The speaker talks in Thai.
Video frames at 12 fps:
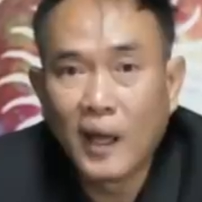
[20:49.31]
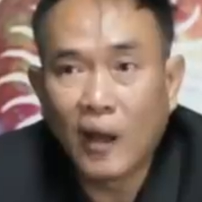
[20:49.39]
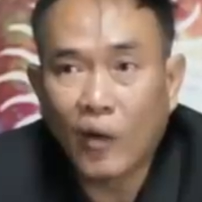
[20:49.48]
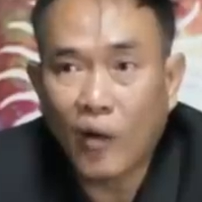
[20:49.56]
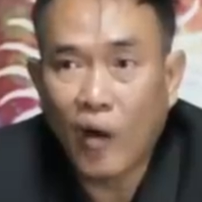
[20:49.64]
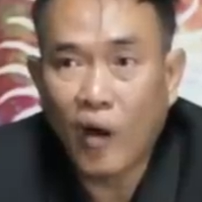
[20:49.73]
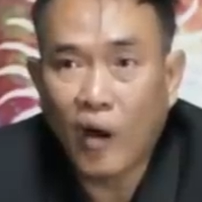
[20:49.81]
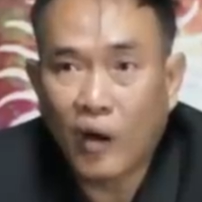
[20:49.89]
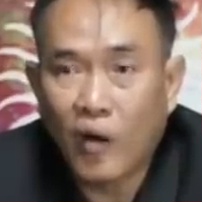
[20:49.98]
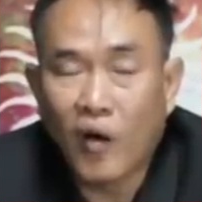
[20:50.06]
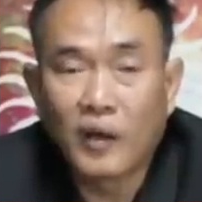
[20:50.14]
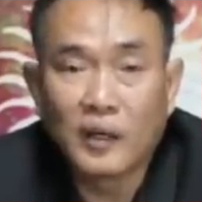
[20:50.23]
แล้วก็
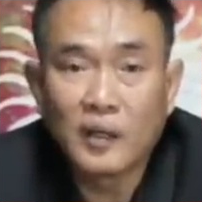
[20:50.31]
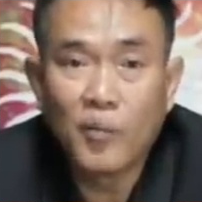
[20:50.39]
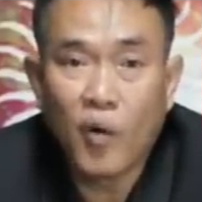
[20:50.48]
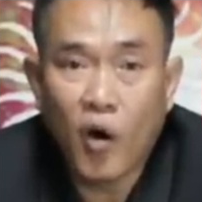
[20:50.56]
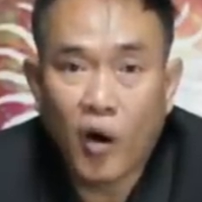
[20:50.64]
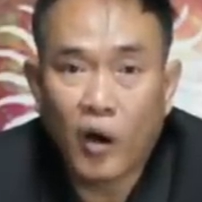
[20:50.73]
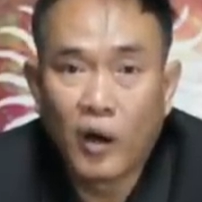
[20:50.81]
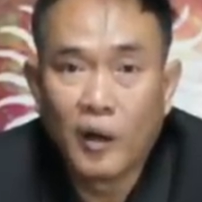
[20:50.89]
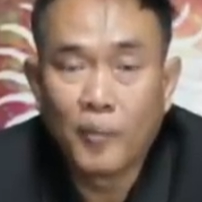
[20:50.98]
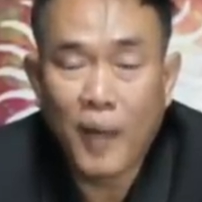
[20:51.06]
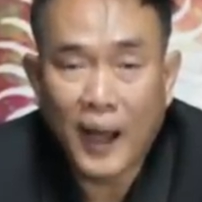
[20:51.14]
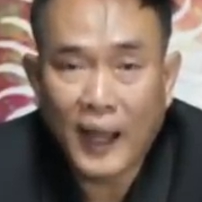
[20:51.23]
ก่อนถึงเดอมอล
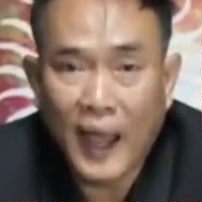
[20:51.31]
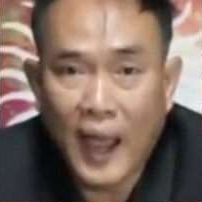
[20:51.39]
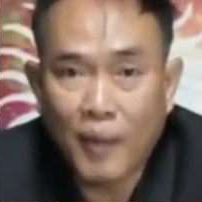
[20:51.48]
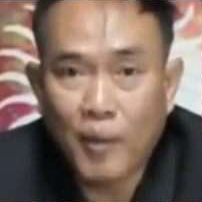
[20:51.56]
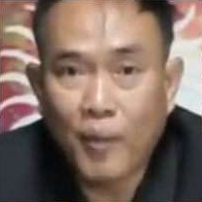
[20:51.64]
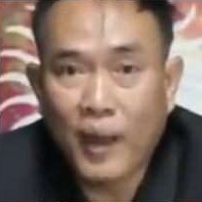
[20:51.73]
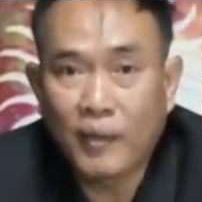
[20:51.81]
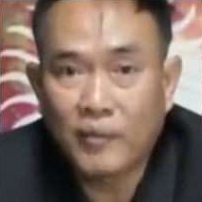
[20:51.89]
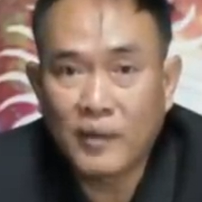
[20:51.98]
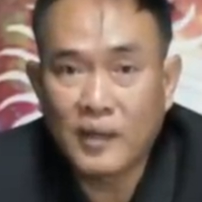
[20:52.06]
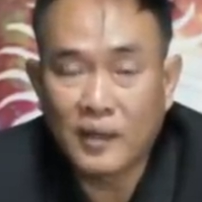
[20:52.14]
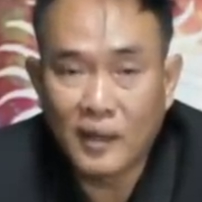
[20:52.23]
บางแคประมาณ
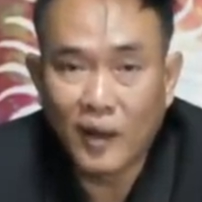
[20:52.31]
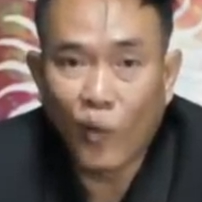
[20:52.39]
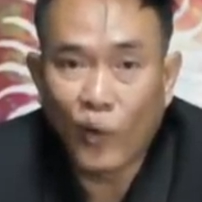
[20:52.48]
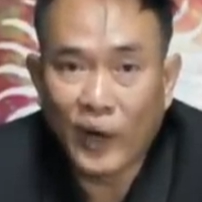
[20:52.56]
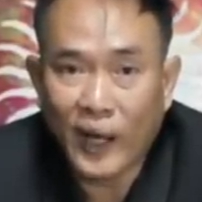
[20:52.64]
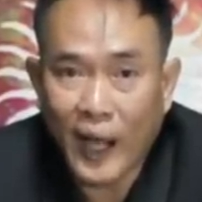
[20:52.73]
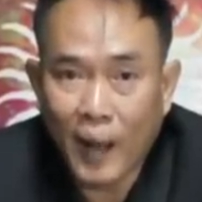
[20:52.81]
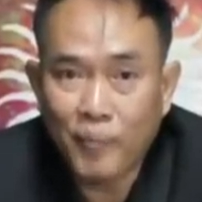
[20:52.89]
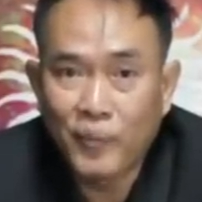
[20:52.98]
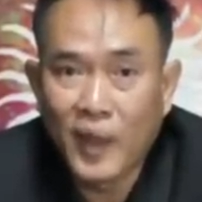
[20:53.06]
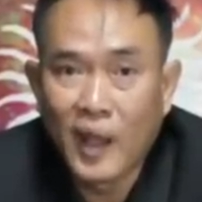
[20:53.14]
4 กิโลนะครับ